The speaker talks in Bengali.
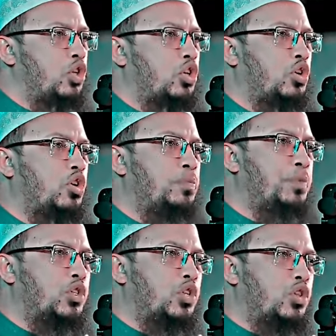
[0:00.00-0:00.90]
যতক্ষণ
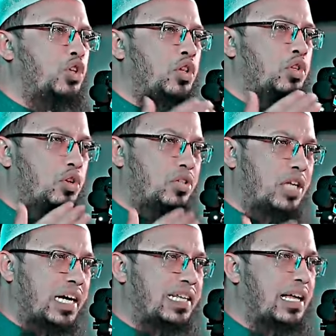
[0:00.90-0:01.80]
পর্যন্ত অন্তর
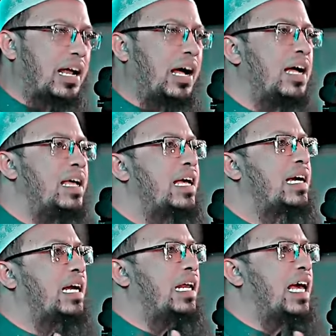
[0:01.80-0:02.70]
থেকে তারা
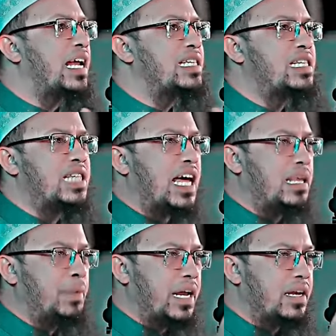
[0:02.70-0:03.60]
ক্লিয়ারেন্স না
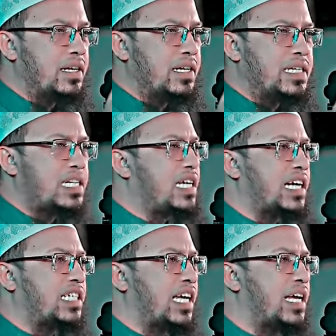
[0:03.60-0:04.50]
দিবেন যে ঠিক
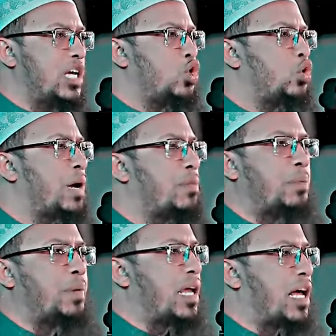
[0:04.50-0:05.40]
আছে তোমার
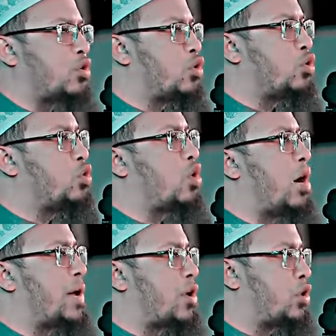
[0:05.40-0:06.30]
ব্যাপারে আর কোনো দুঃখ
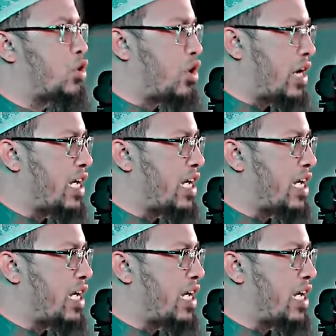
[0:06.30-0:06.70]
আমার অন্তরে